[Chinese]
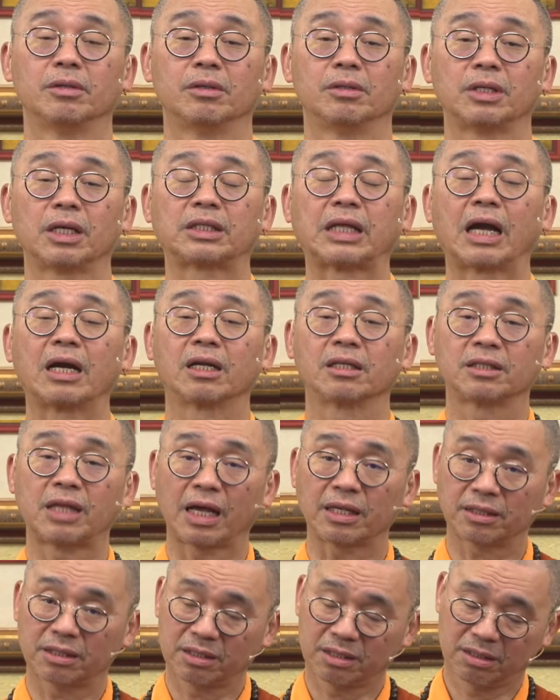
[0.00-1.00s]
那当然，
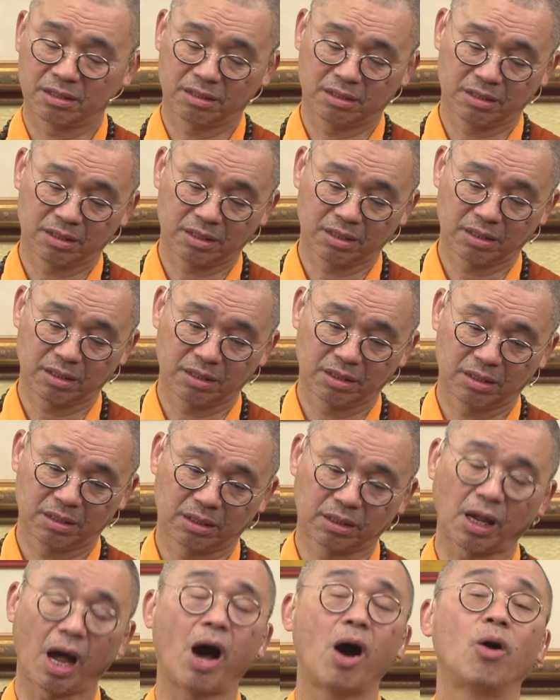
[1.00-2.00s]
它
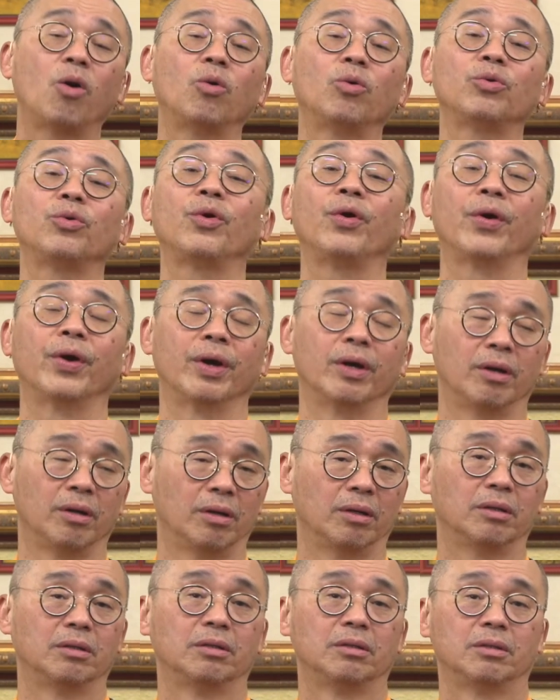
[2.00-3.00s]
超越了
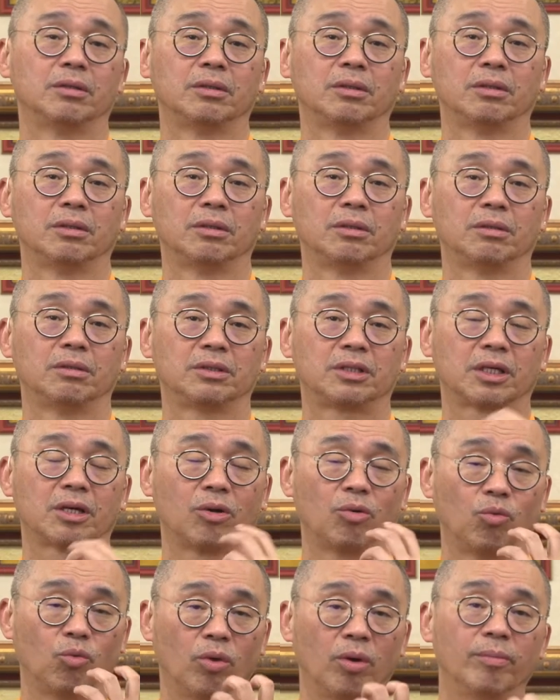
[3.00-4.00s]
这个
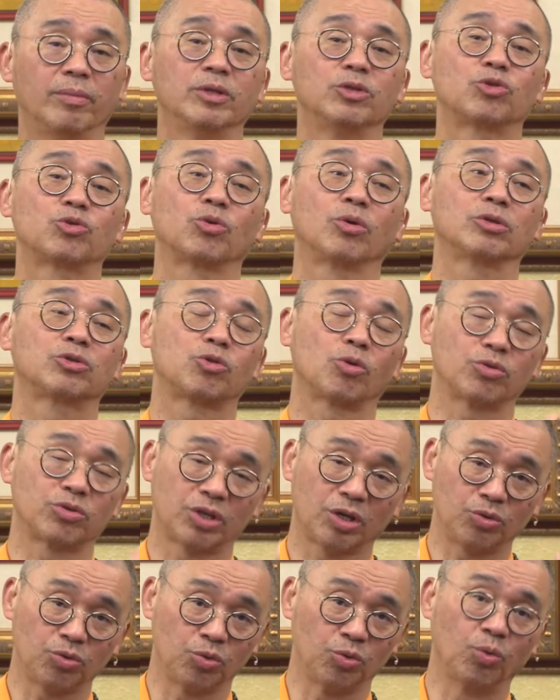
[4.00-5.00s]
我们说众
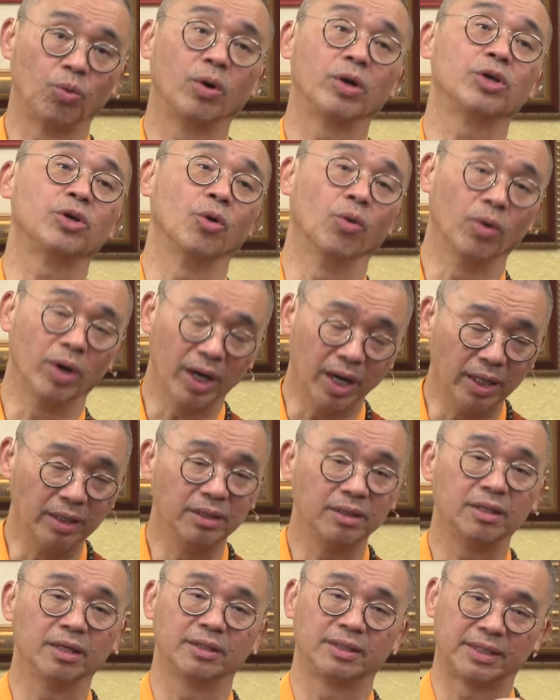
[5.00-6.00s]
生与我有
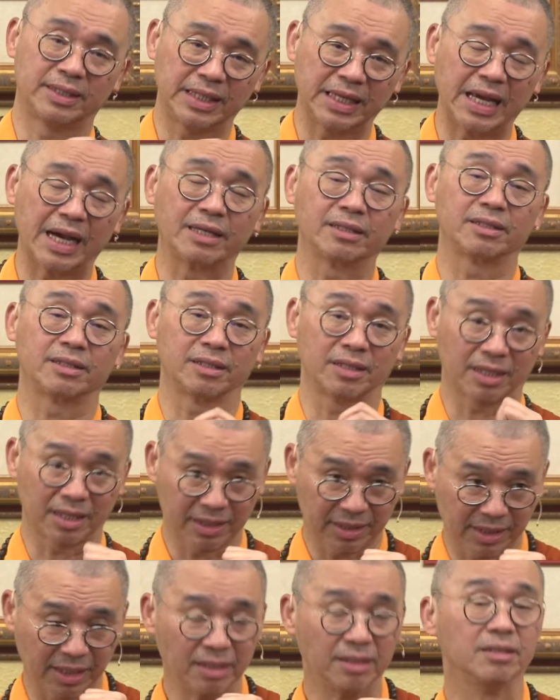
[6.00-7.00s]
恩的这样子的一个
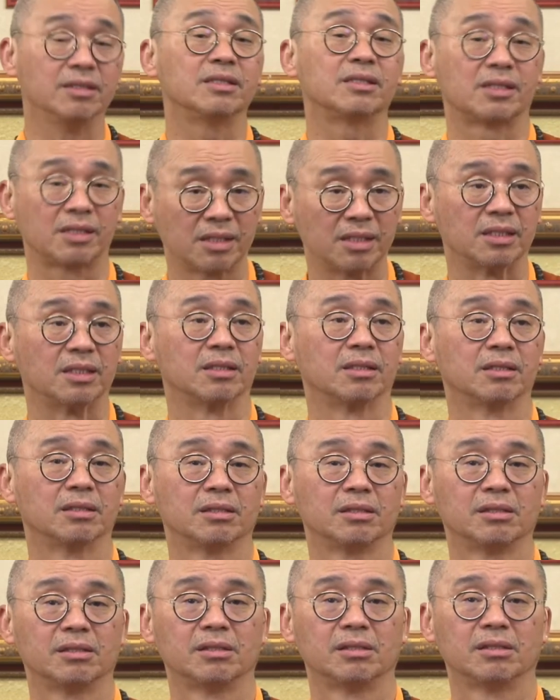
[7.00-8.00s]
层次，
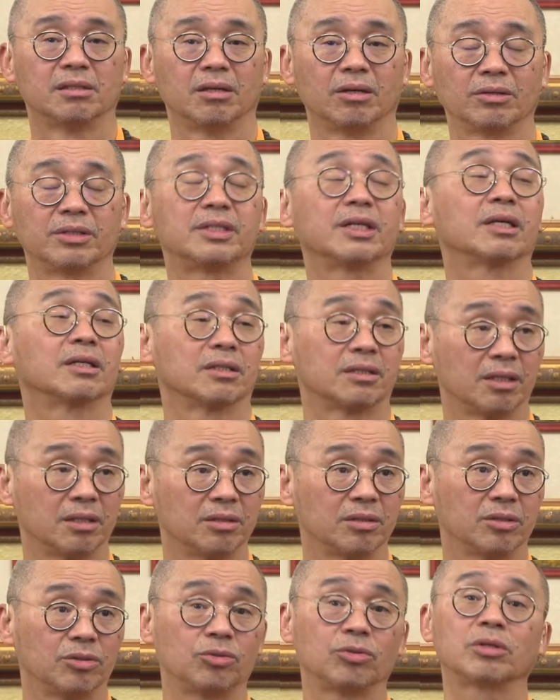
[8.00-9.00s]
啊，这样的层
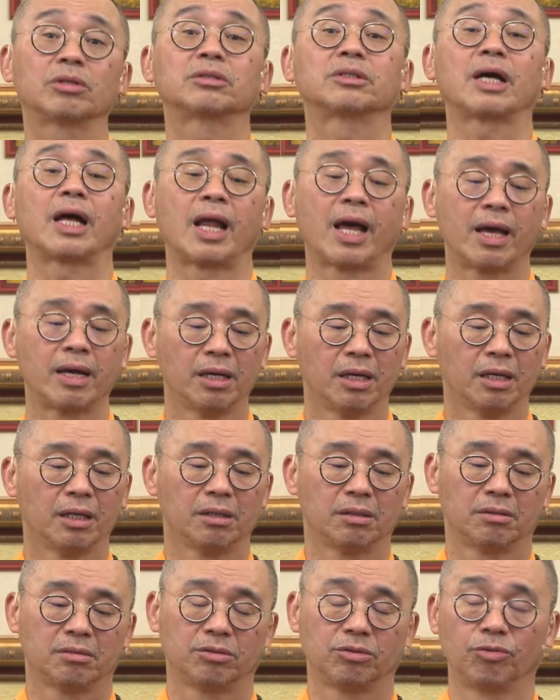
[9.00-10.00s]
次。再来，
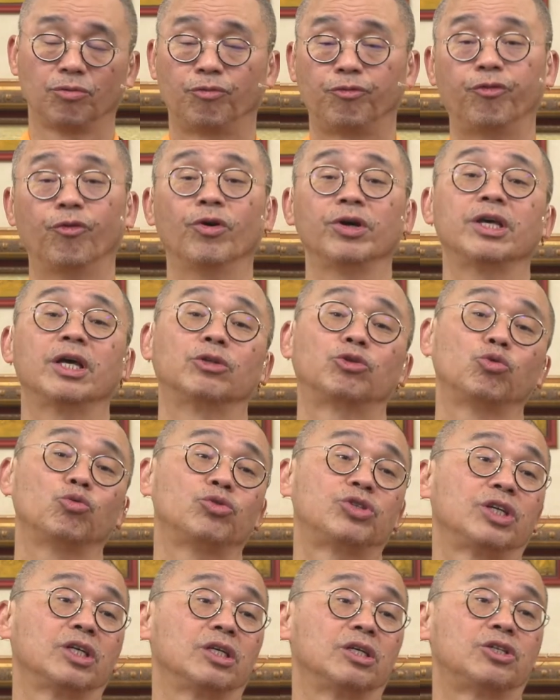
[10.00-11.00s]
佛也度
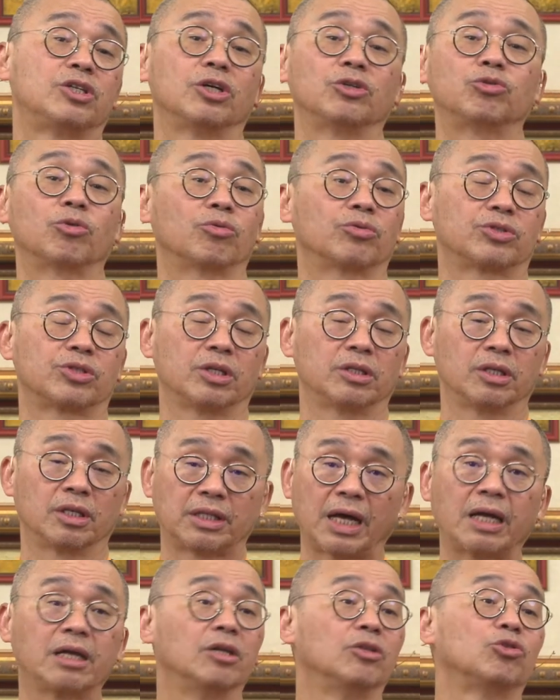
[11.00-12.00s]
尽一切众生了，
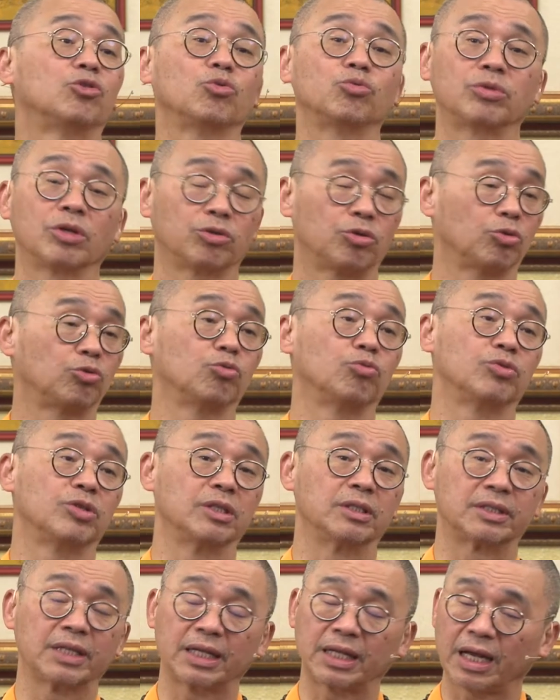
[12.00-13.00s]
他能度的都度
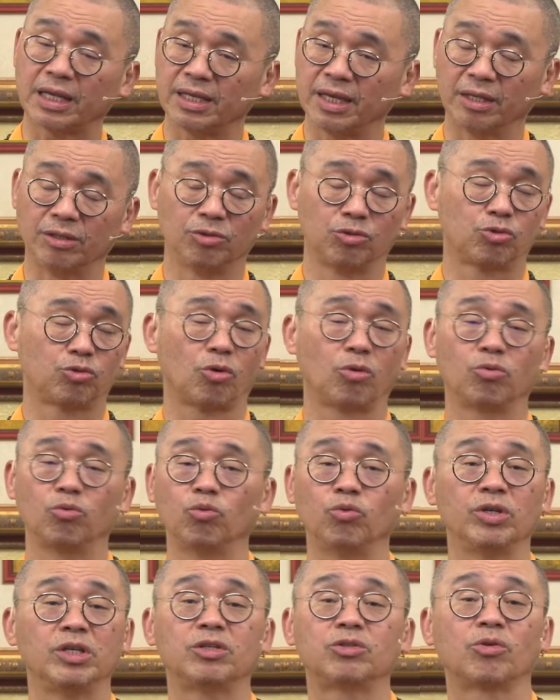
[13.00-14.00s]
尽，在他眼中
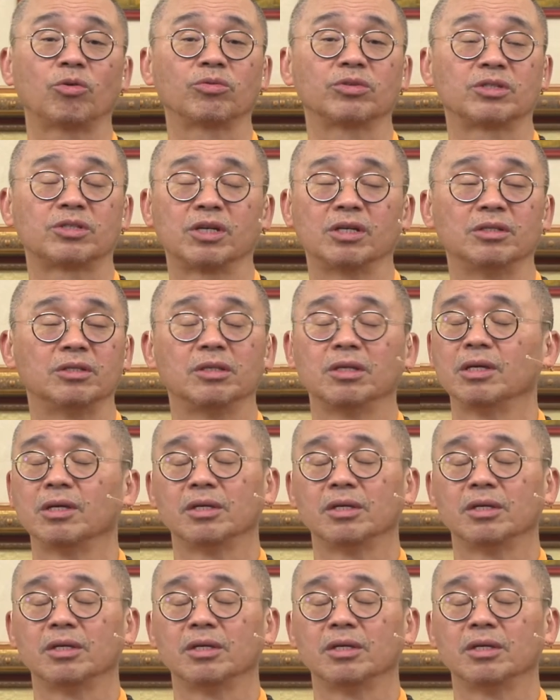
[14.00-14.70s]
无一众生